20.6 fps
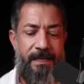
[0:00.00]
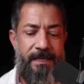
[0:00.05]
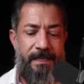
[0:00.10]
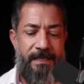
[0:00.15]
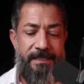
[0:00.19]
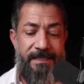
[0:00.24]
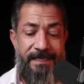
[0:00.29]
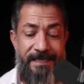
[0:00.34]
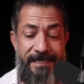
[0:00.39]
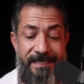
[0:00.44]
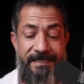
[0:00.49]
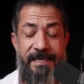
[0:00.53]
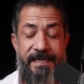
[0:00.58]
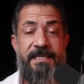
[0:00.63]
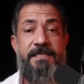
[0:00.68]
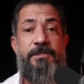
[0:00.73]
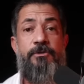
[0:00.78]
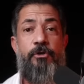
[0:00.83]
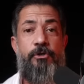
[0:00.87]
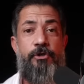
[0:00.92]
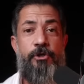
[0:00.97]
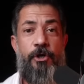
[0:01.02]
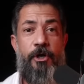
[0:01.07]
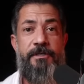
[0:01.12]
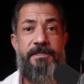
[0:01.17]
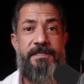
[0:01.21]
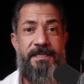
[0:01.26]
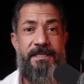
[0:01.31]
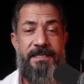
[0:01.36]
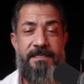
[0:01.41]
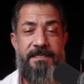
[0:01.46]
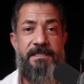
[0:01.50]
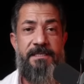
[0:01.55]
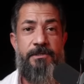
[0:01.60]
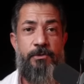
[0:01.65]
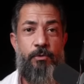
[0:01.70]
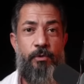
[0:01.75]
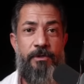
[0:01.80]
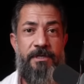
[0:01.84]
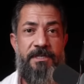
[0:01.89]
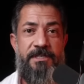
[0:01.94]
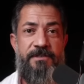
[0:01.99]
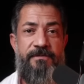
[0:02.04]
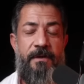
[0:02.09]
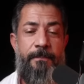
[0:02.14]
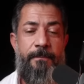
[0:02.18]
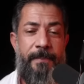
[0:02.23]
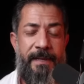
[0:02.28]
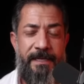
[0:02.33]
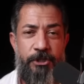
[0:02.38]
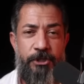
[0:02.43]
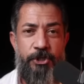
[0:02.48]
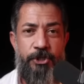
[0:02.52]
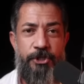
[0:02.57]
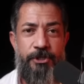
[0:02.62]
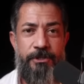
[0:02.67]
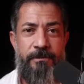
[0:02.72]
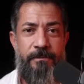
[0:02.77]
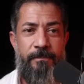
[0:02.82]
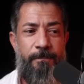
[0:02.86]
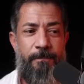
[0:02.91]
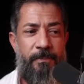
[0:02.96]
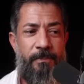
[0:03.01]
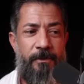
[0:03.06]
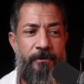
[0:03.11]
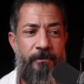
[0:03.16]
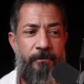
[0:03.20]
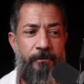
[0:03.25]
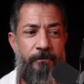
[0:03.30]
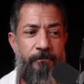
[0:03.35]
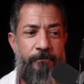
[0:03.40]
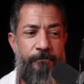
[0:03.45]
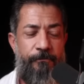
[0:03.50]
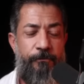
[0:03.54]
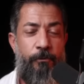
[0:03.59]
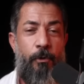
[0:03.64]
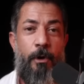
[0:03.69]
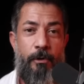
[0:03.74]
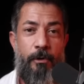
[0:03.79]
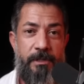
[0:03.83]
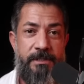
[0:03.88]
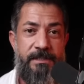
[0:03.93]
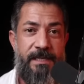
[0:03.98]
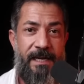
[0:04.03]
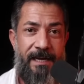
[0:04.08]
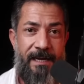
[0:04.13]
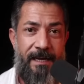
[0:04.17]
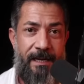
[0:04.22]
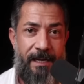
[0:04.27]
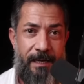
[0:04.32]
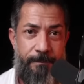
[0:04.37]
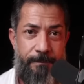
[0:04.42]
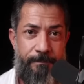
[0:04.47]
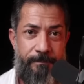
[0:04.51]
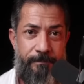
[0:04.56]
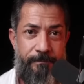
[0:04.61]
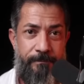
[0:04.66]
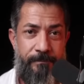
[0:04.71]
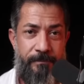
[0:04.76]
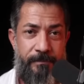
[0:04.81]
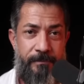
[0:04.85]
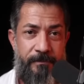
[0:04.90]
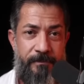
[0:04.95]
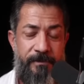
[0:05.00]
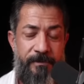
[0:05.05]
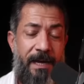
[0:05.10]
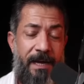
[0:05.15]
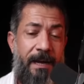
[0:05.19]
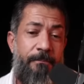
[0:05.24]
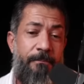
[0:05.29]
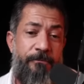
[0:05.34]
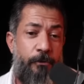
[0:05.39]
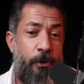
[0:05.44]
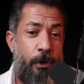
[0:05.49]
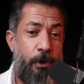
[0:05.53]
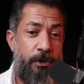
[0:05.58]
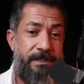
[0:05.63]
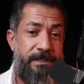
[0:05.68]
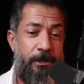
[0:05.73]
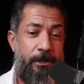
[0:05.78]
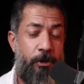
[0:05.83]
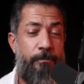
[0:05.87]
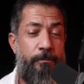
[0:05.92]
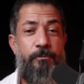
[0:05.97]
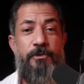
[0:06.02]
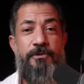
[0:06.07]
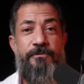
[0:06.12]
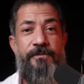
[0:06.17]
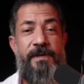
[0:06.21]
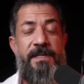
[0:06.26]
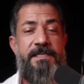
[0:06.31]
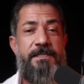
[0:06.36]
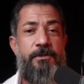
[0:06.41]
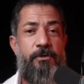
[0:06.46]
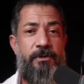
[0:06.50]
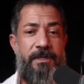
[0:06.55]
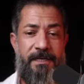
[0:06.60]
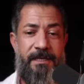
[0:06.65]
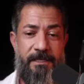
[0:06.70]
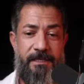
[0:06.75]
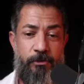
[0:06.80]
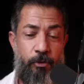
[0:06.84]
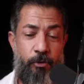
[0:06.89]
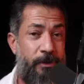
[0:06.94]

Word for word: Nichtsdestotrotz ist es so, dass wir Menschen Vorurteile haben. Wir haben Vorurteile, ob du es willst oder nicht.